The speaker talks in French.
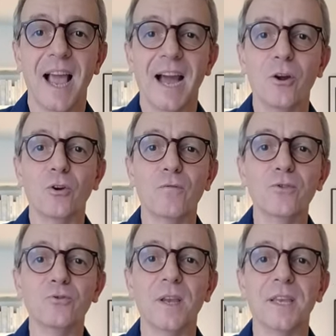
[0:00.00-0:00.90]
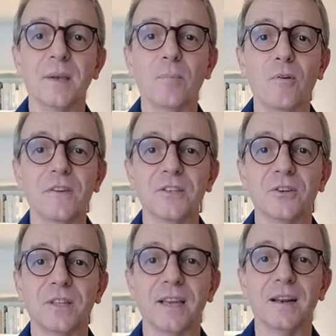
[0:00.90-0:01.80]
Alors que vous soyez
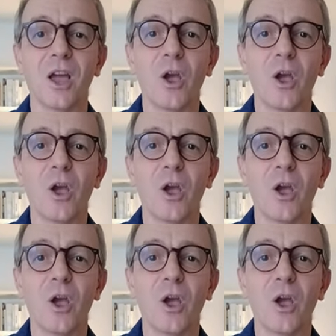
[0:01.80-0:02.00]
professionnel,